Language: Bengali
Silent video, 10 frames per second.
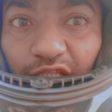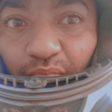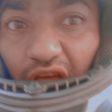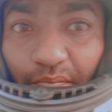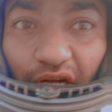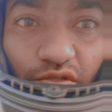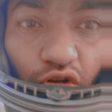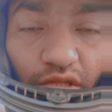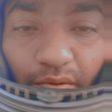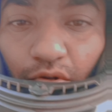স্পেয়ার
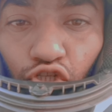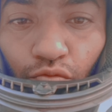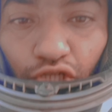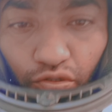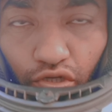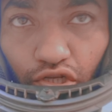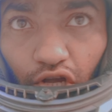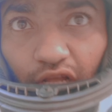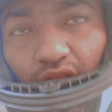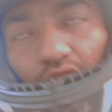পার্টগুলোতে বিভিন্ন সমস্যা তৈরি
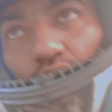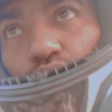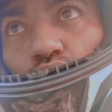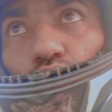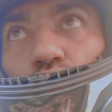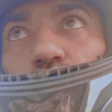হয় তো